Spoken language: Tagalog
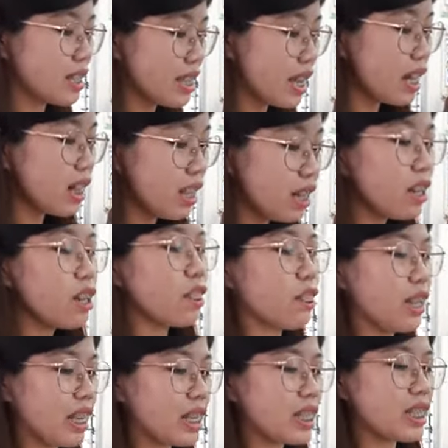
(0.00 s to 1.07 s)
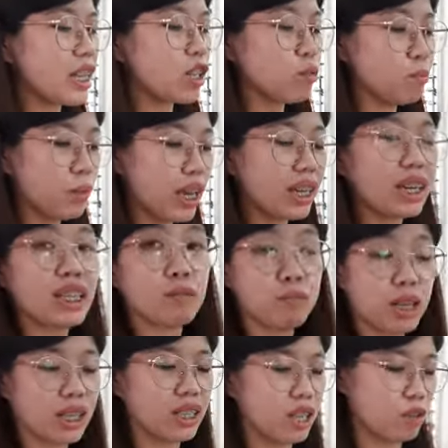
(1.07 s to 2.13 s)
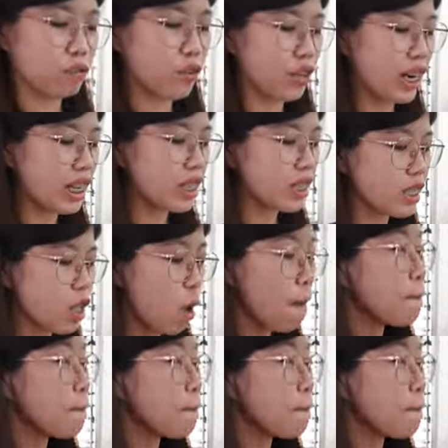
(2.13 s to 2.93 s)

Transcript: the little things that make a big difference.